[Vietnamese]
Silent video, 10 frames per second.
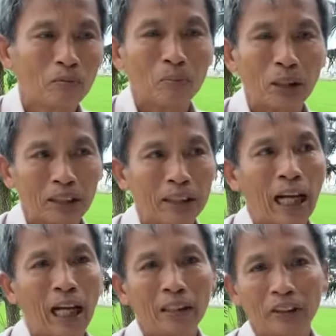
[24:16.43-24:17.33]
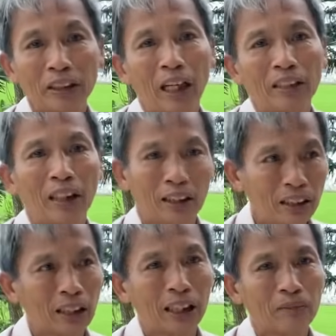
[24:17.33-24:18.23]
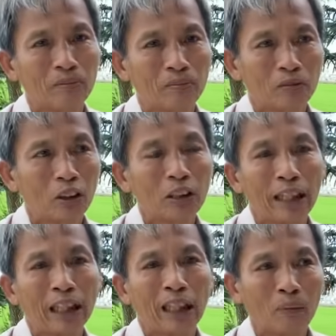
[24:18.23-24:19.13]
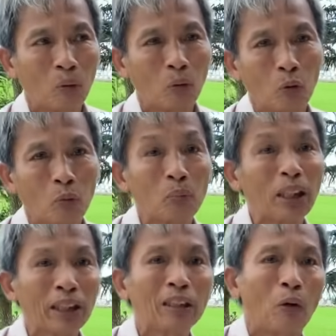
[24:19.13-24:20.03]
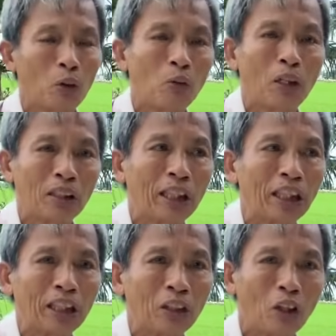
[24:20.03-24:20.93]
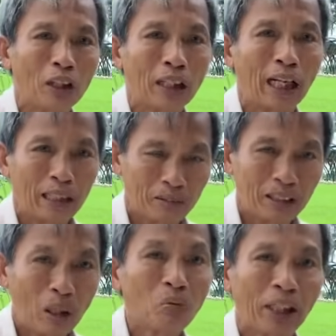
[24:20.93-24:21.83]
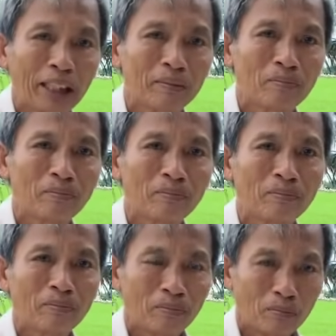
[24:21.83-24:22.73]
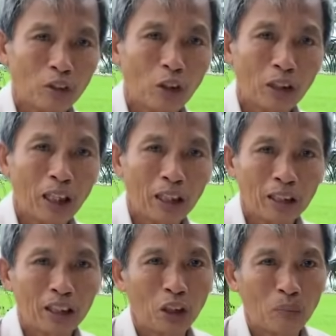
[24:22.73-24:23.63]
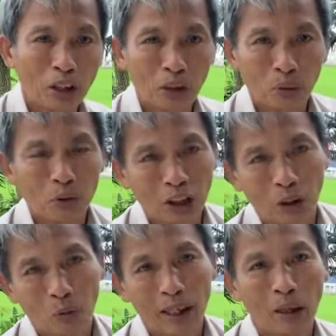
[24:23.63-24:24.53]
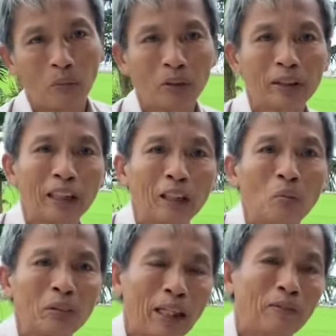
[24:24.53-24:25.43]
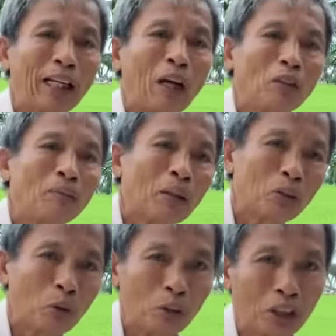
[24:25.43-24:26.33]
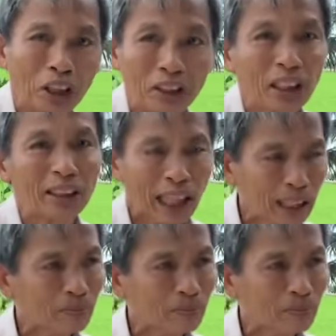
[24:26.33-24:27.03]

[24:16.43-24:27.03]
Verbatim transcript: biển giả nó phải trở thành đất liền nó đây là một cuộc biến đổi ngoan kỳ nó là khốc liệt cho nên nếu mà hiểu về khoa học thì cũng tham khảo với bao nhiêu vị chức sắc